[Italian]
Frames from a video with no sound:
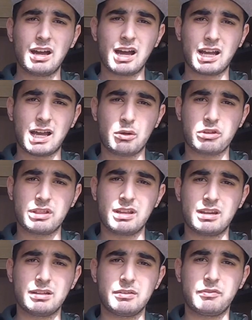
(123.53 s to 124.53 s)
A causa
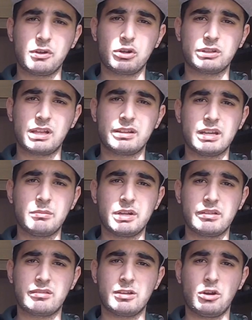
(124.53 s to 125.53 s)
delle difficoltà di
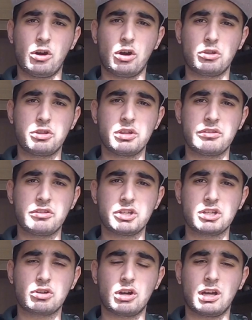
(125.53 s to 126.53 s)
ripristino, oggi si
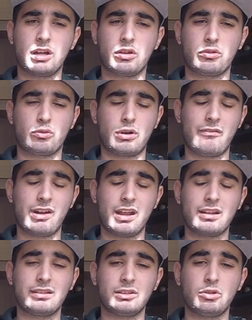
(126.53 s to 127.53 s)
circola su una
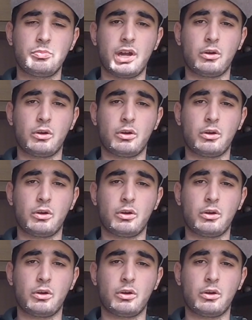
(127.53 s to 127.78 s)
variante in doppia